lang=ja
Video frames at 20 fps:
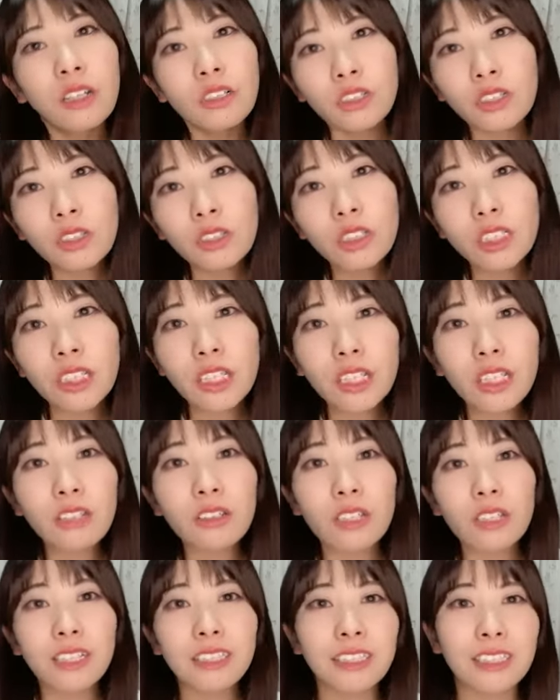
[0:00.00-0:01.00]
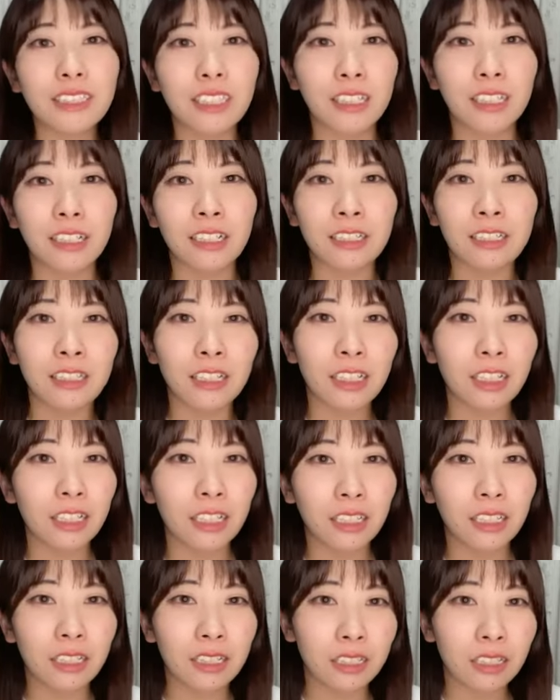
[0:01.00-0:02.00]
駐車できる医師なら
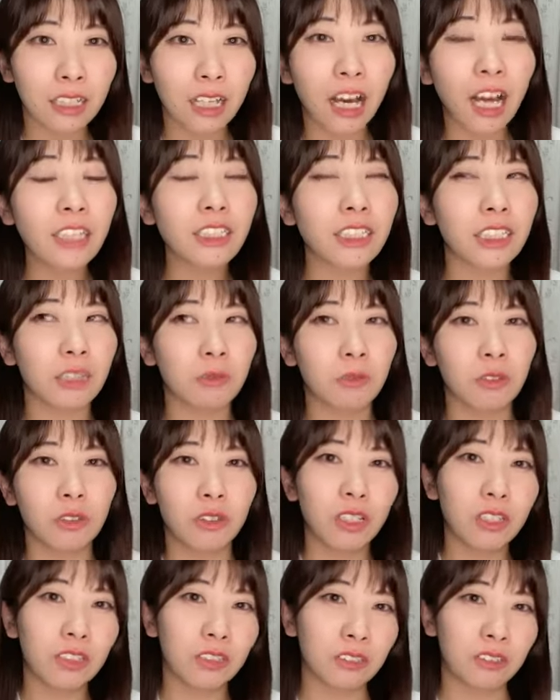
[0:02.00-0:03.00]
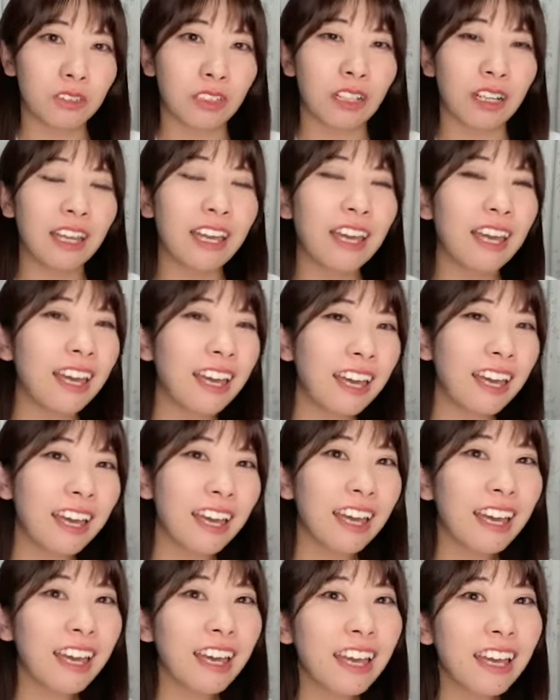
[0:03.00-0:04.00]
歯医者でも売ってるんだ
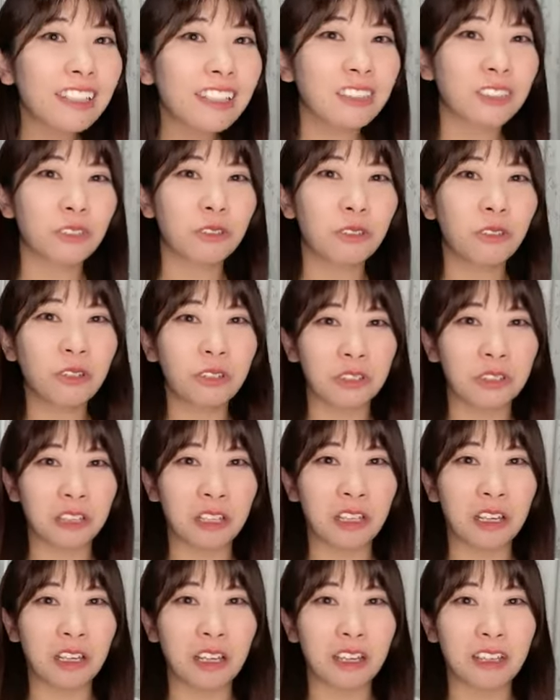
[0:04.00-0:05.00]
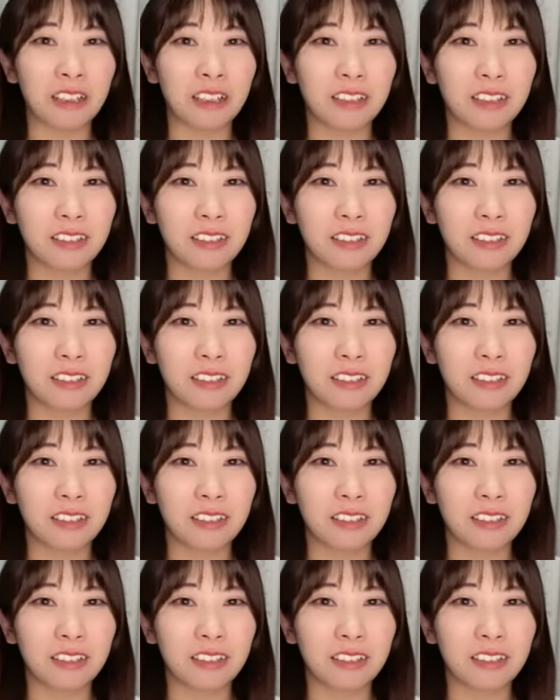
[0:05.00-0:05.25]
えー、すごいね